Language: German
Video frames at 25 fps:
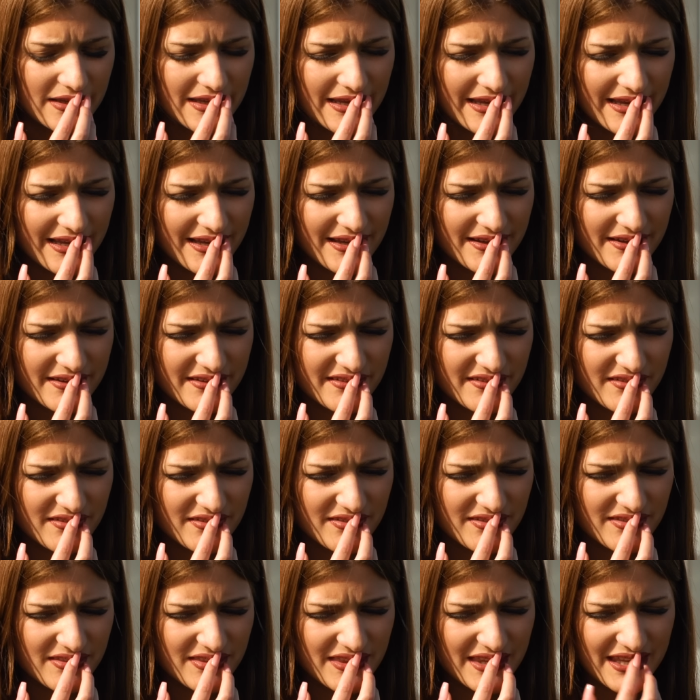Äh,
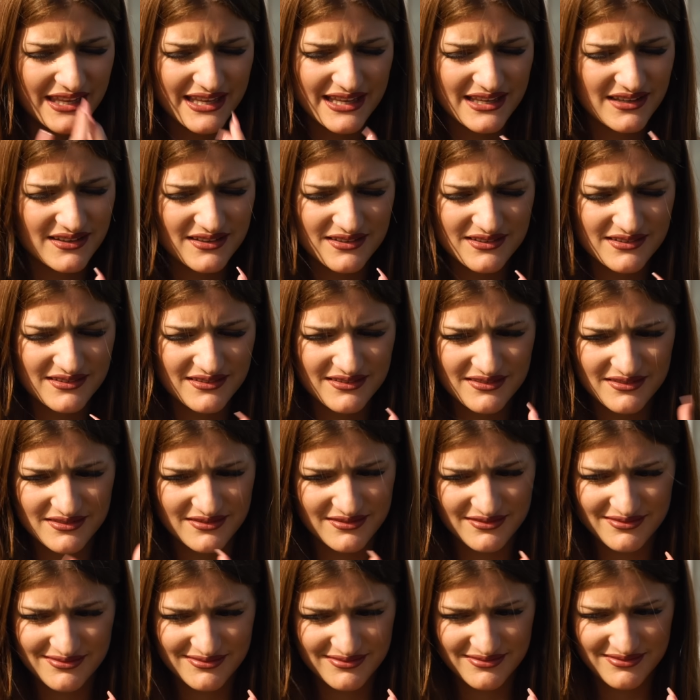äh.
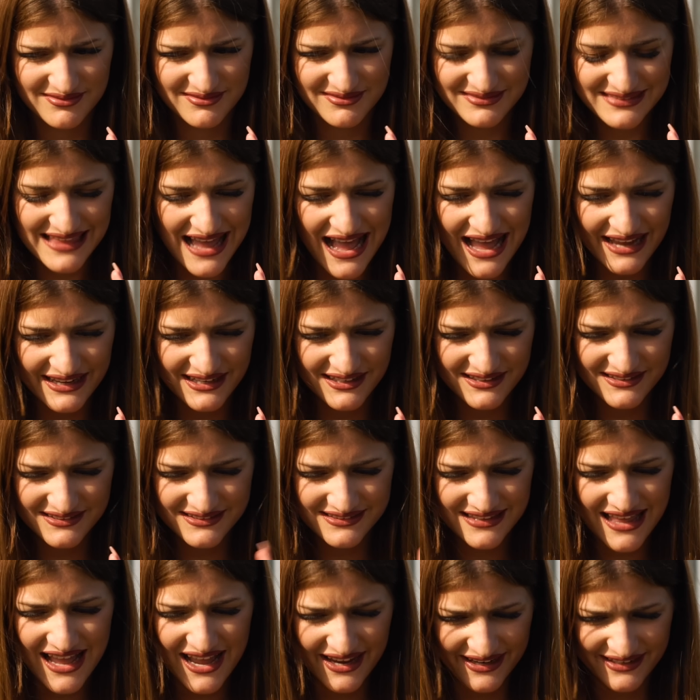Nein,
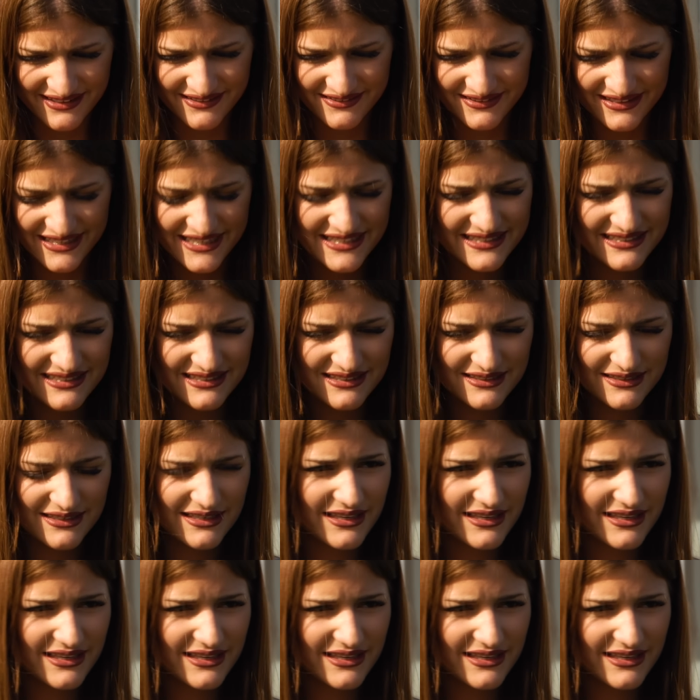nein, ich.